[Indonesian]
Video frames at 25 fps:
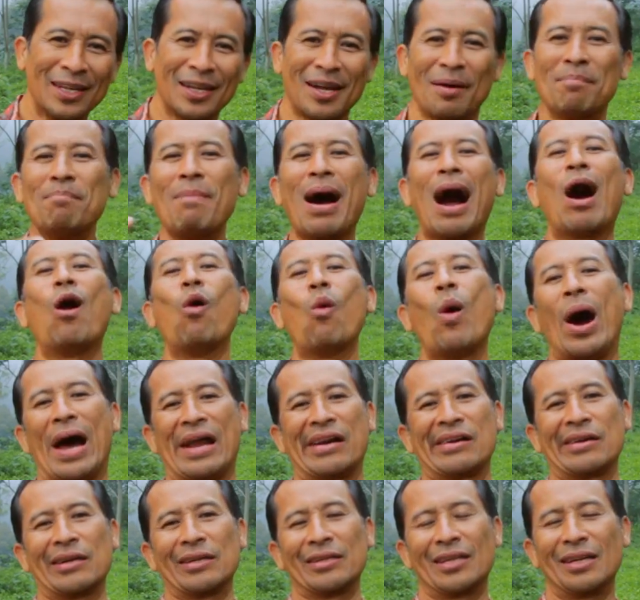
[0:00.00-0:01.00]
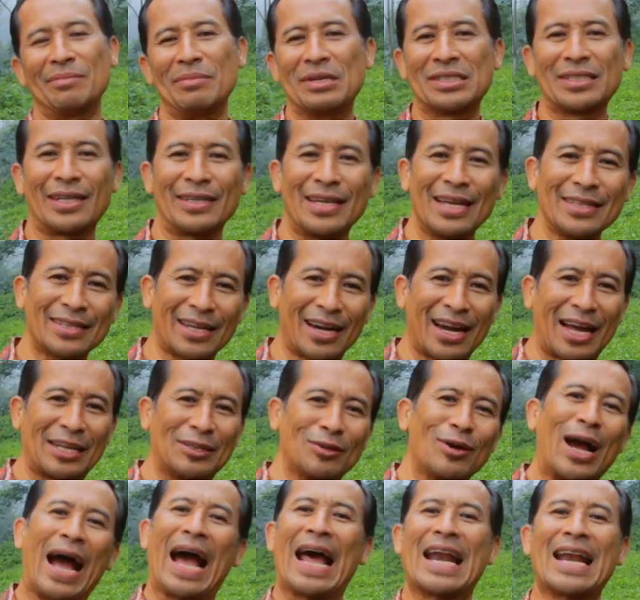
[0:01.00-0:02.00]
kemauan gitu ya. Misalnya
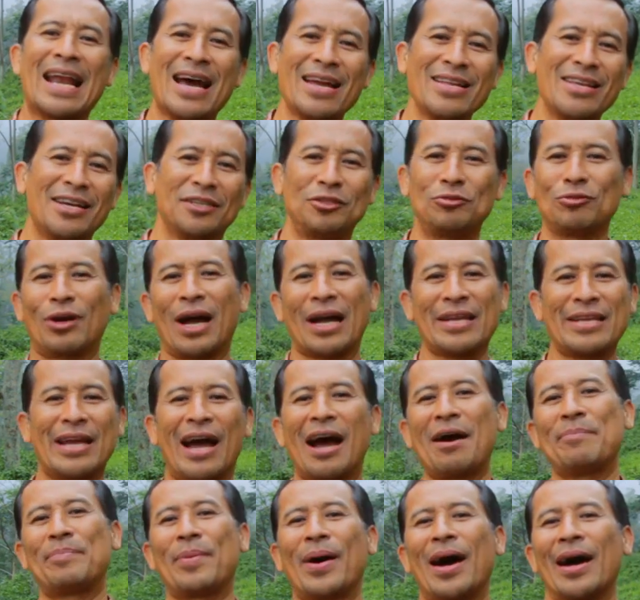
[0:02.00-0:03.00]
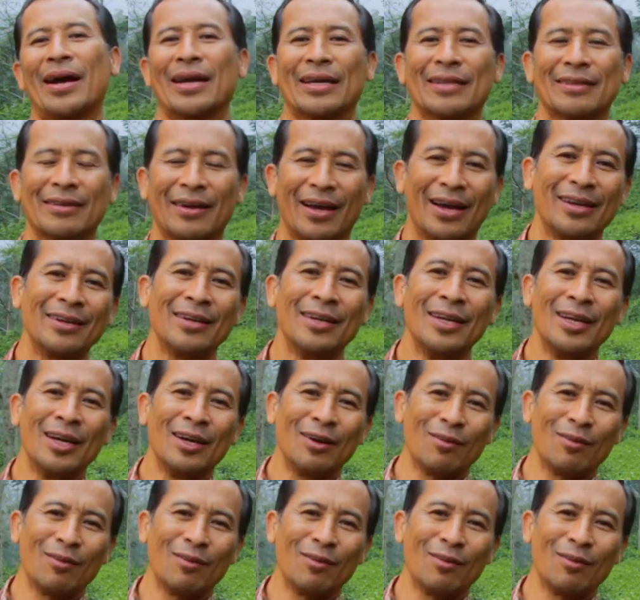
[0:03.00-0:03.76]
tergantung anaknya sukanya apa gitu kan.